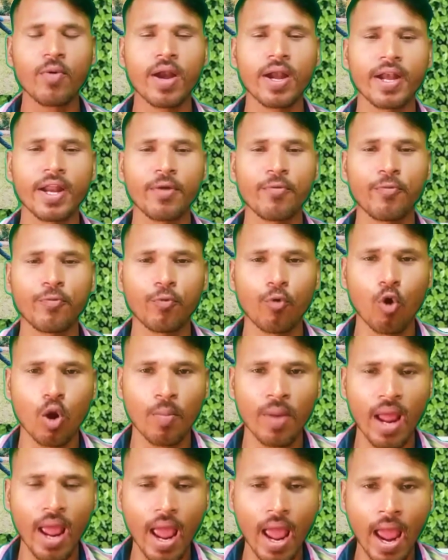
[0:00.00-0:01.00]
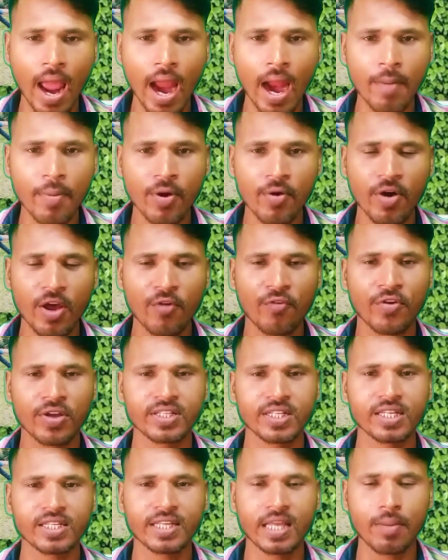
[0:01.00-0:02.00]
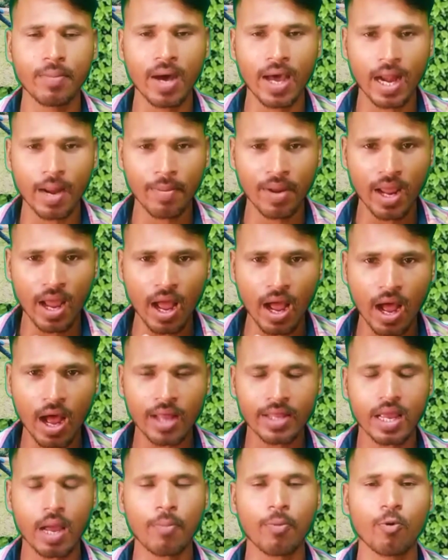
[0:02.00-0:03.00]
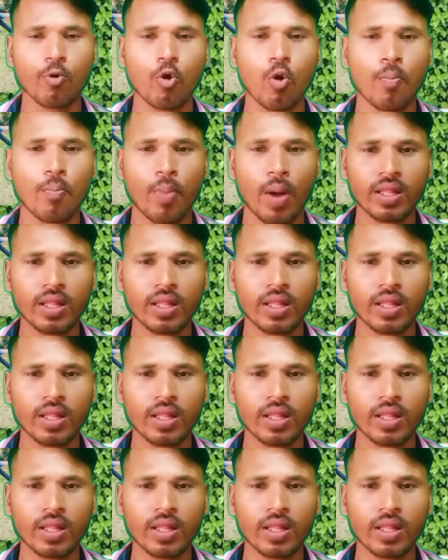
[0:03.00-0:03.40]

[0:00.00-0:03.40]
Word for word: ट्वेंटी फोर में एप डोवर फीचर्स के बारे में आज आप लोग को